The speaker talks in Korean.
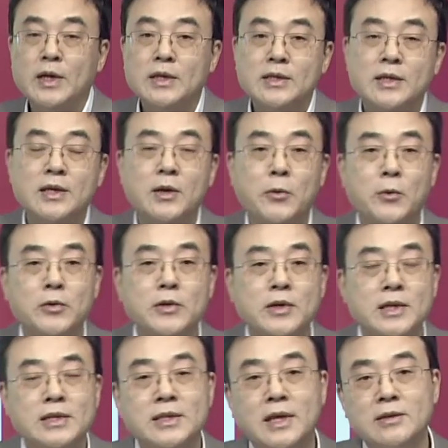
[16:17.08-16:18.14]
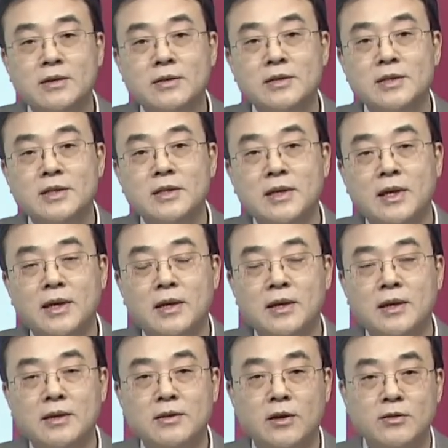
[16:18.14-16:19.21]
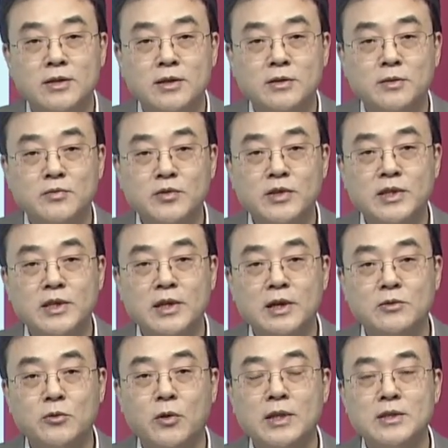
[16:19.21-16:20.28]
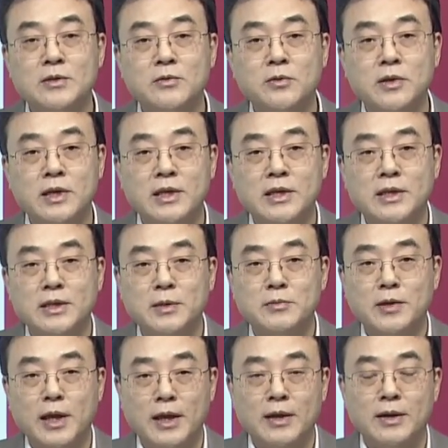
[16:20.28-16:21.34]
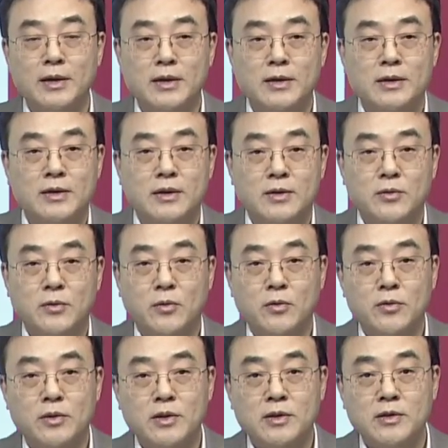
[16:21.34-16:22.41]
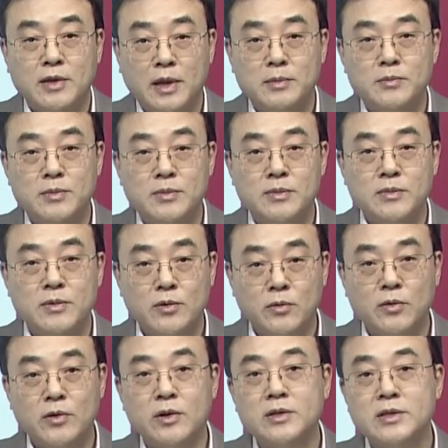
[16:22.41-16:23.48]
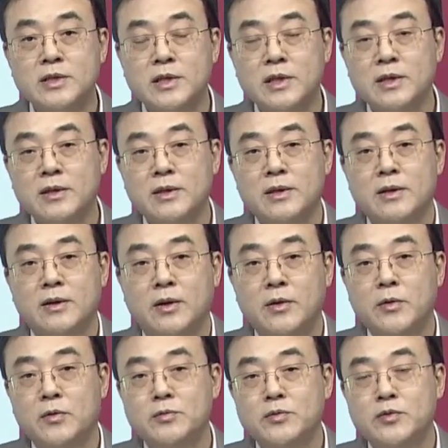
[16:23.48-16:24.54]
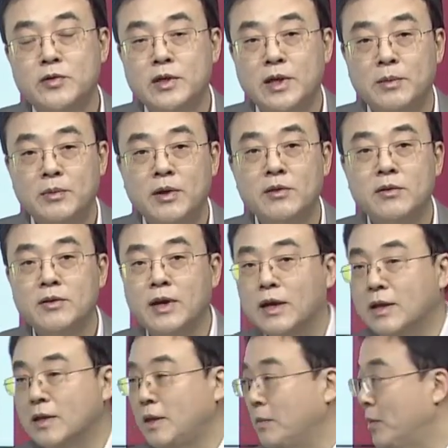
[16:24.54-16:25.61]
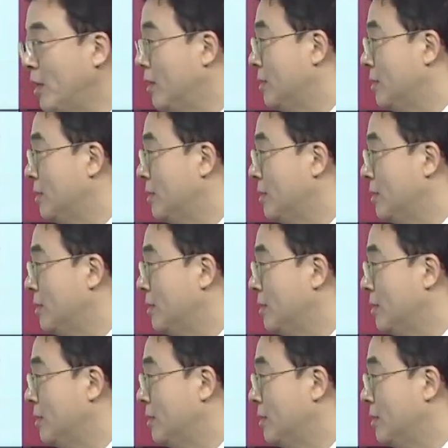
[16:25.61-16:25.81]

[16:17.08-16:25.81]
특히 오늘 이차 전지의 전체적인 분위기가 좋아지고 있기 때문에 어, 동원 시스템도 역시 어, 이런 분위기에 편승하게 되면